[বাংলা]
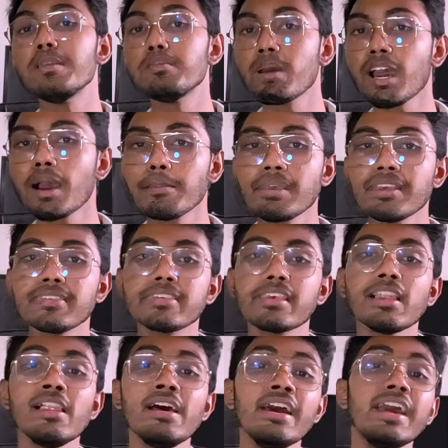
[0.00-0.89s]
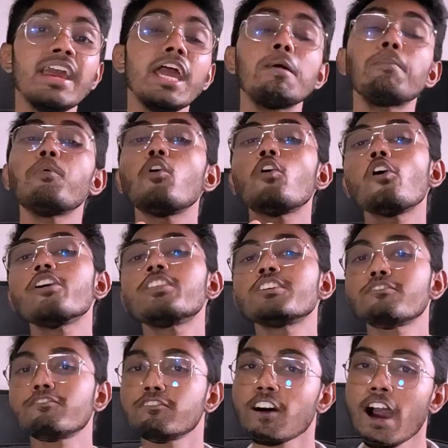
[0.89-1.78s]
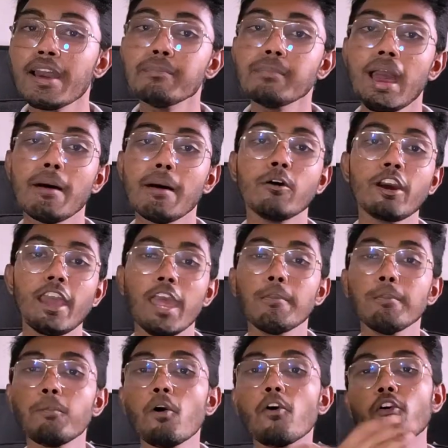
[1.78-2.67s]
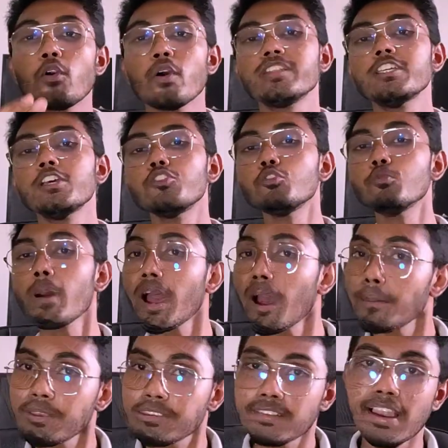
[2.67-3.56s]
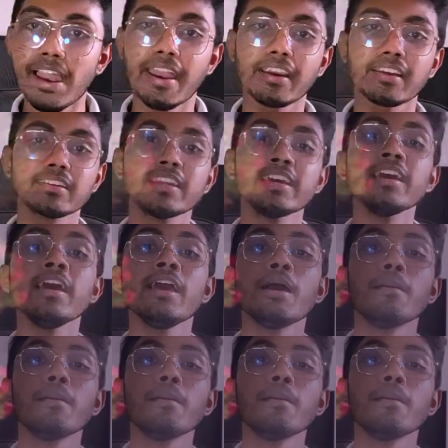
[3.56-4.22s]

এইট মেগাপিক্সেল এরপর রয়েছে ফাইভ এবং এরপর রয়েছে টু মেগাপিক্সেল একটি